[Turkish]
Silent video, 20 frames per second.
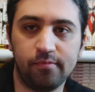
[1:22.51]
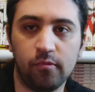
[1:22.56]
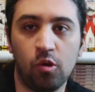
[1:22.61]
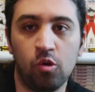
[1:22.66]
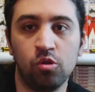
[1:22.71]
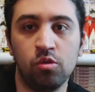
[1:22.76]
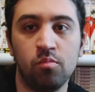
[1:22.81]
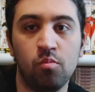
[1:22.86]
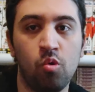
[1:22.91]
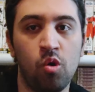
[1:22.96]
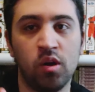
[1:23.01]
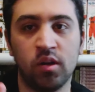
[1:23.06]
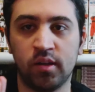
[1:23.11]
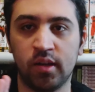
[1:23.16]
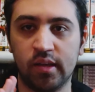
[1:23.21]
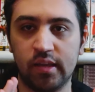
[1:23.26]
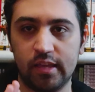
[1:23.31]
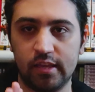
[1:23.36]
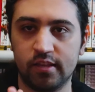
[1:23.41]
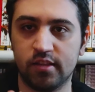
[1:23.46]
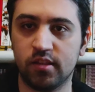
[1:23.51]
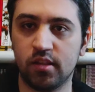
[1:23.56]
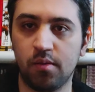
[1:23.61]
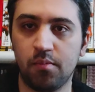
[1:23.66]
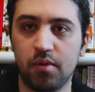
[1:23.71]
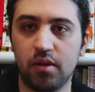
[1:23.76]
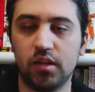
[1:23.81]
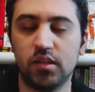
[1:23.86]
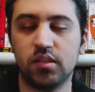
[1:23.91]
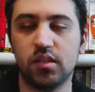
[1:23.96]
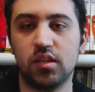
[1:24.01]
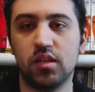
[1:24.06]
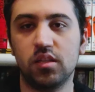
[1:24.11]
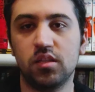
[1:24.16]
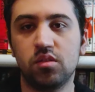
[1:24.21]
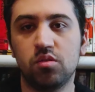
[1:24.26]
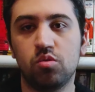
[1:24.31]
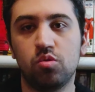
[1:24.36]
Onu muhakkak izlemelisiniz.